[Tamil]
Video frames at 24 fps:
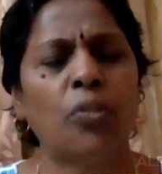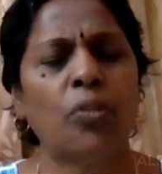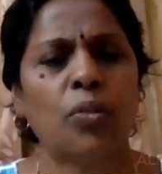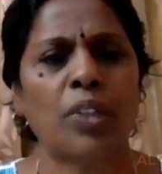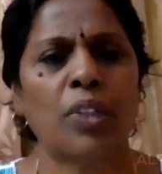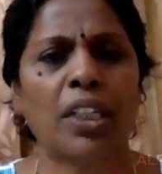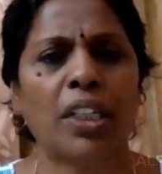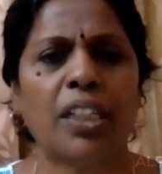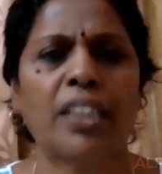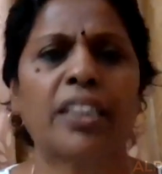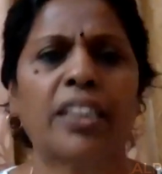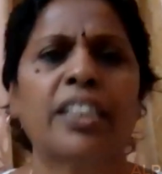
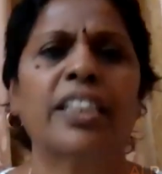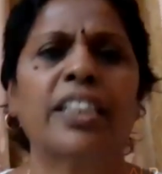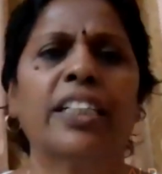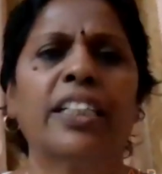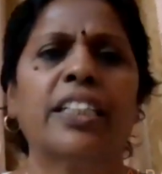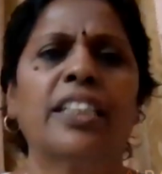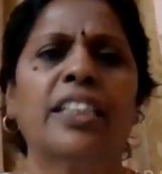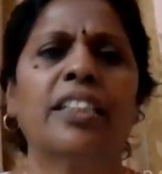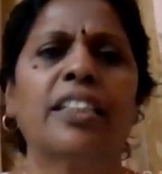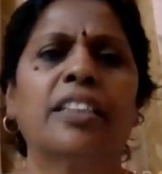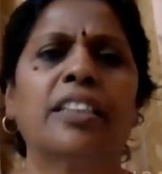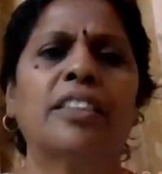உங்க லக்னம்
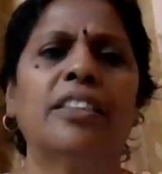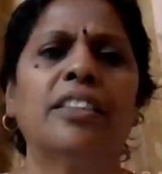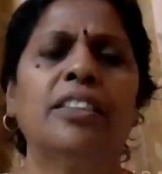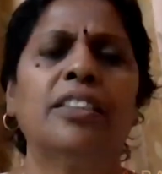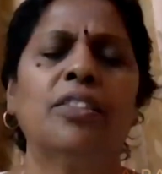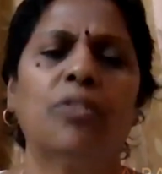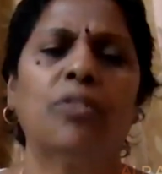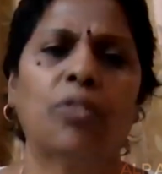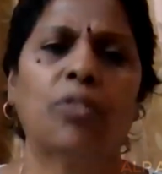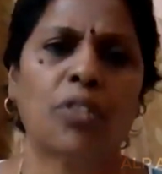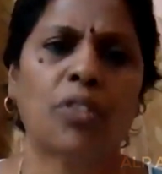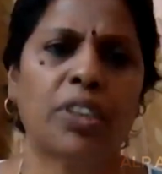எங்க இருக்கு
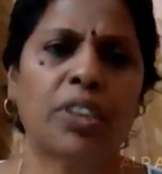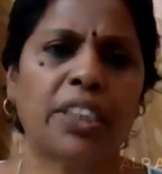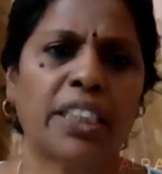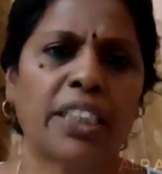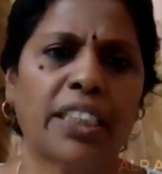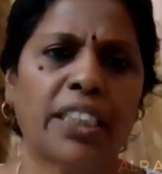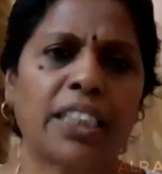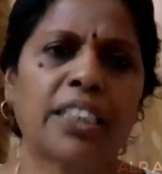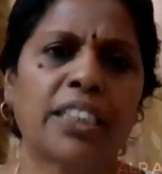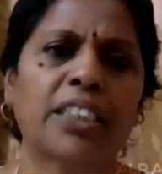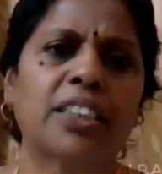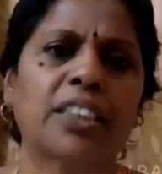உங்களோட
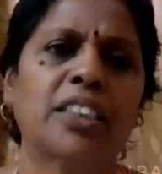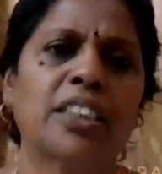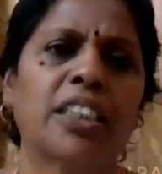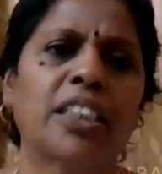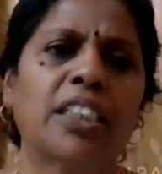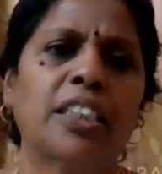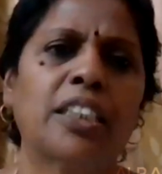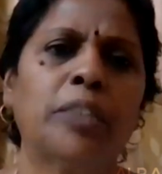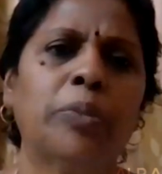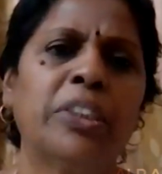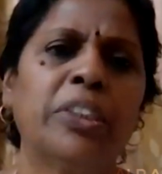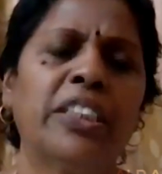நட்சத்திர
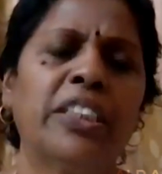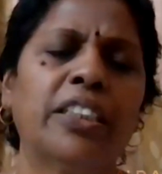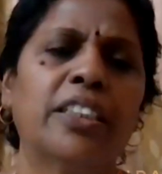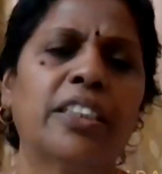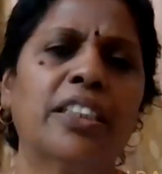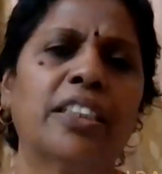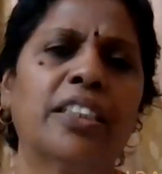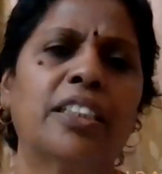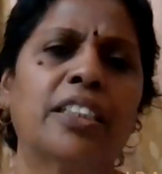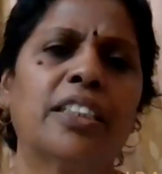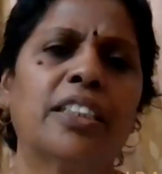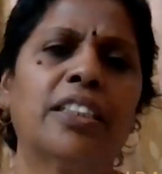அதிபதி
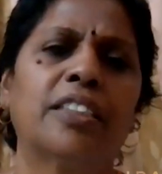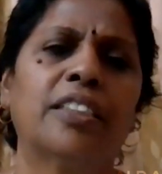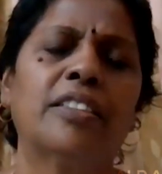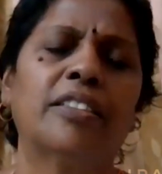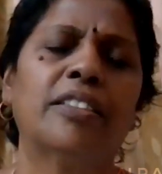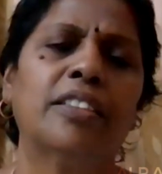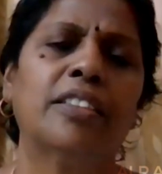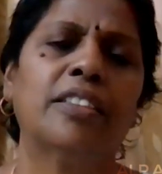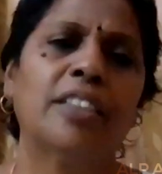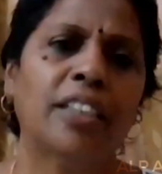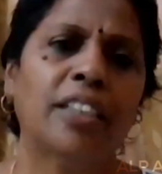எங்க இருக்காரு